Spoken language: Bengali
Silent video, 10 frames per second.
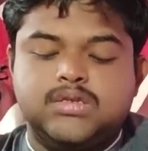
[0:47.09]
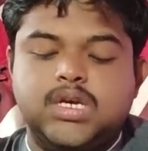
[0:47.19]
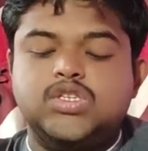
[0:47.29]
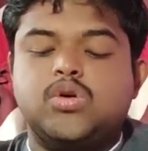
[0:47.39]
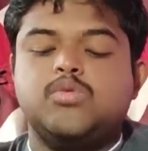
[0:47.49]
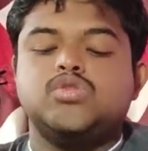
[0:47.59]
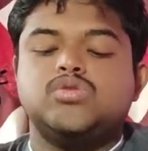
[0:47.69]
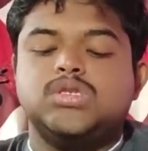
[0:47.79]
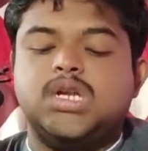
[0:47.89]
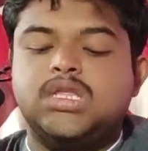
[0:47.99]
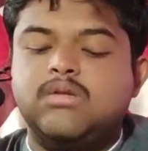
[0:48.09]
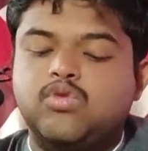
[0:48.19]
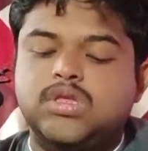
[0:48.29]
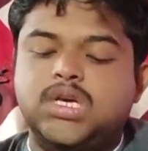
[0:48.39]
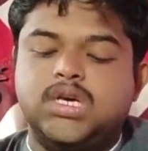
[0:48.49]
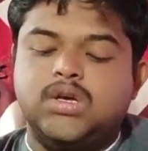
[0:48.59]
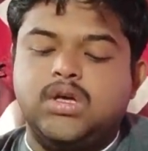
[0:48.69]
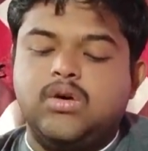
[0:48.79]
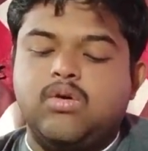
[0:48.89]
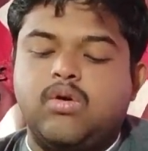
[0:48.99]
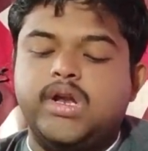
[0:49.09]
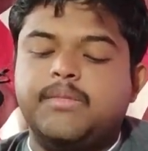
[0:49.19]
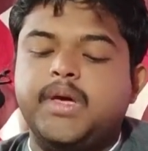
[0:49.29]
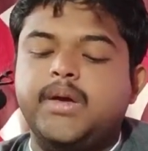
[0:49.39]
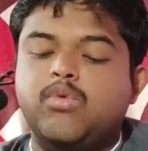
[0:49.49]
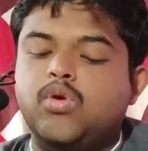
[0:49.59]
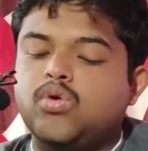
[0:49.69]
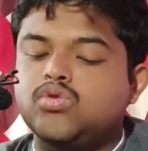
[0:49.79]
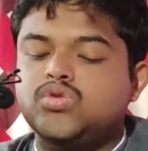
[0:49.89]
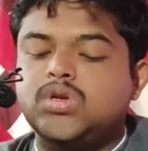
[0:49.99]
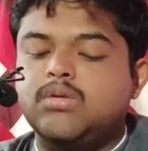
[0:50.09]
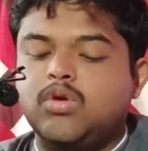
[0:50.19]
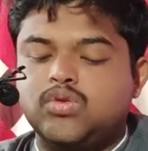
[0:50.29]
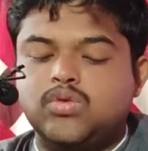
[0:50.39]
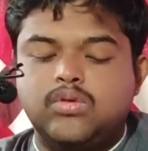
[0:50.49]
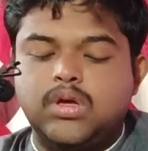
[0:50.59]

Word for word: সেই সমস্ত সেনাদের মধ্যে অনেক ভীম ও অর্জুনের মতো